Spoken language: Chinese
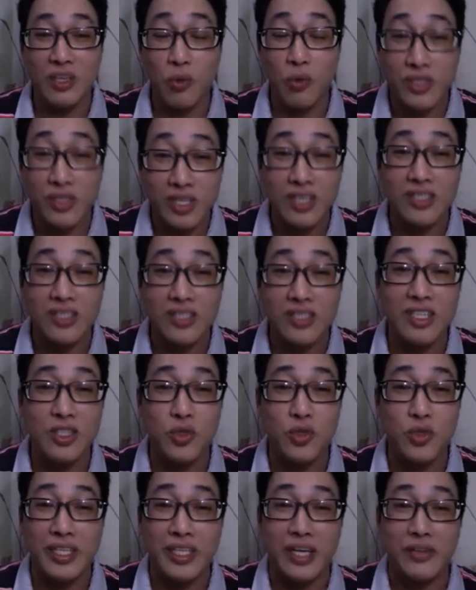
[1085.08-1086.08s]
我第一
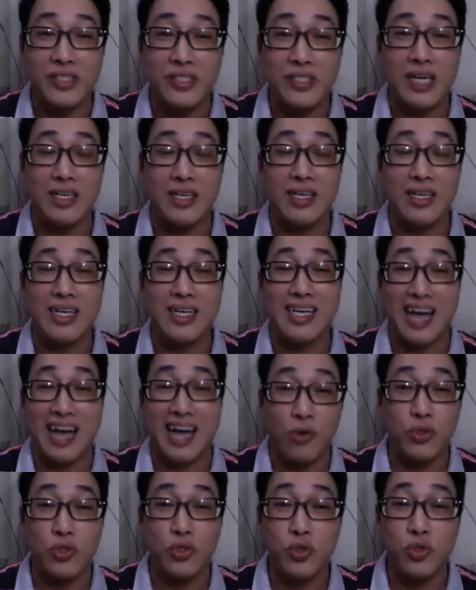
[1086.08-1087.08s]
次赚到这样
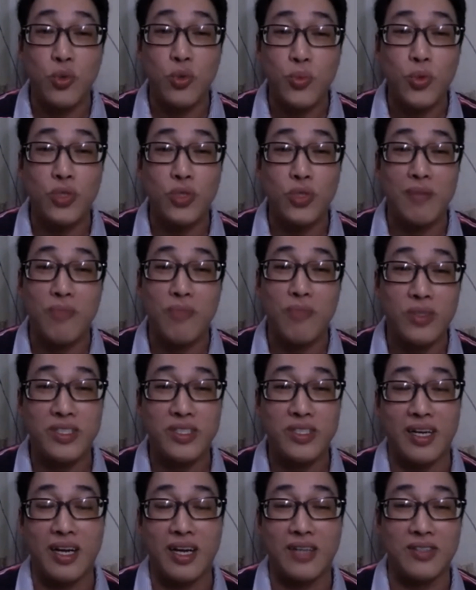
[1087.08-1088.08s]
高数目的 mock
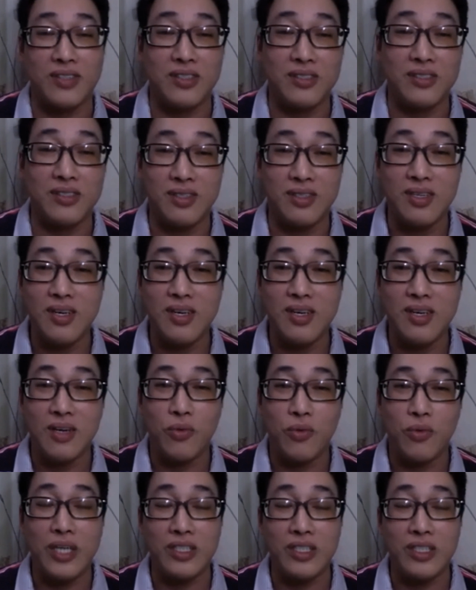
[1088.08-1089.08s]
check 啊，其实我
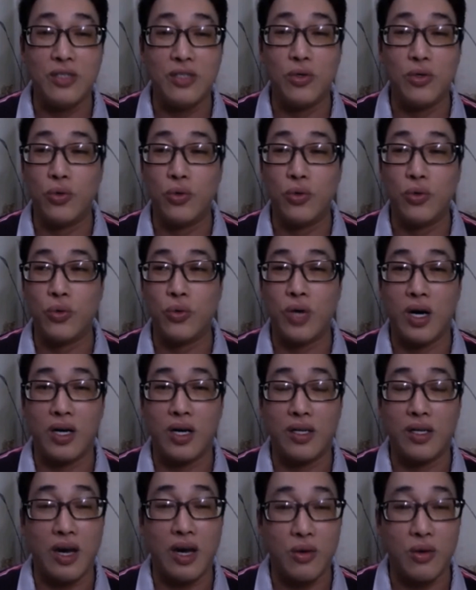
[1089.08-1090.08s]
以前有啊
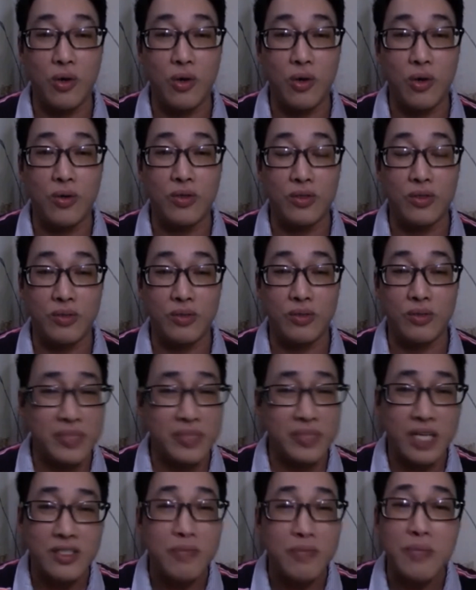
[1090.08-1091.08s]
拿过，
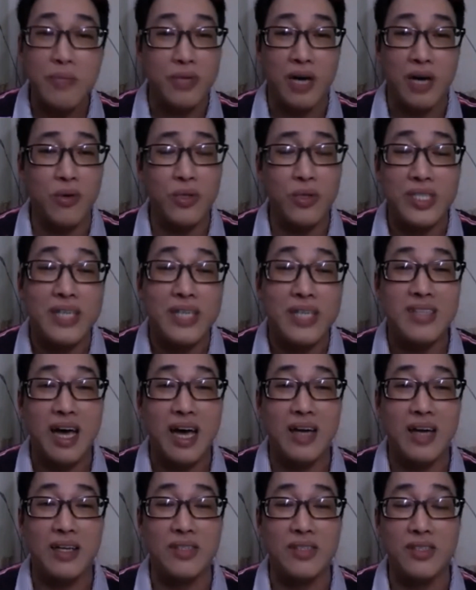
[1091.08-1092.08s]
但是没有拿过这样
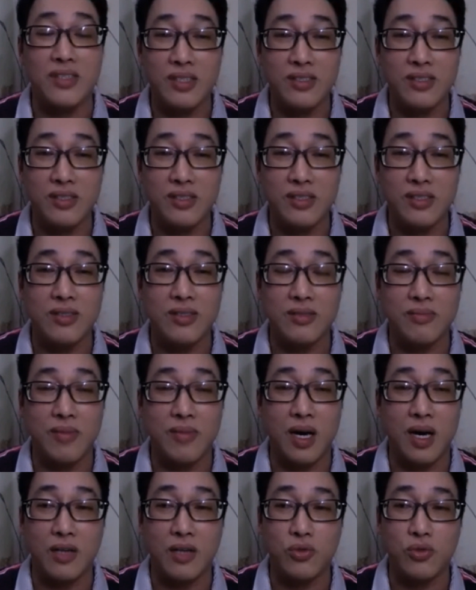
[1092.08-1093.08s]
大的，这个是
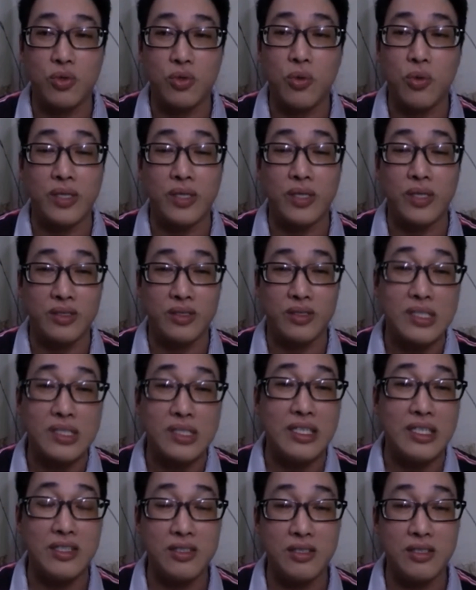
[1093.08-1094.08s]
啊对我来讲是
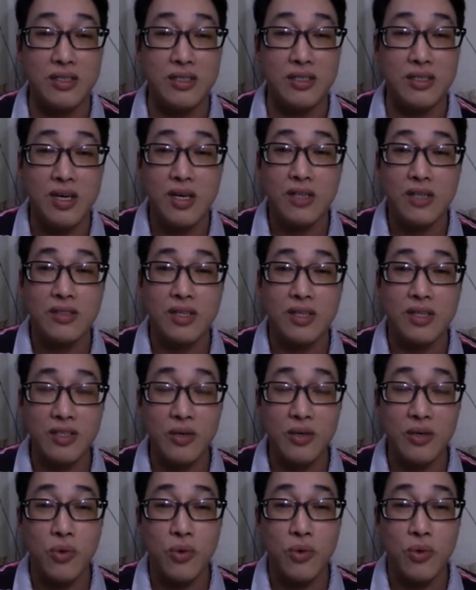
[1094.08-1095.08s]
第一次。但是
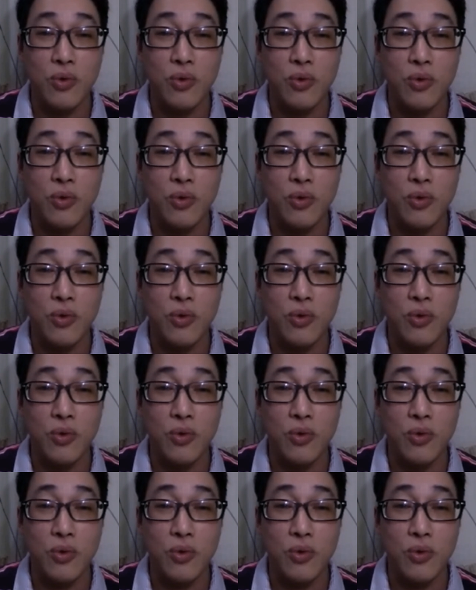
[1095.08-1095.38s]
我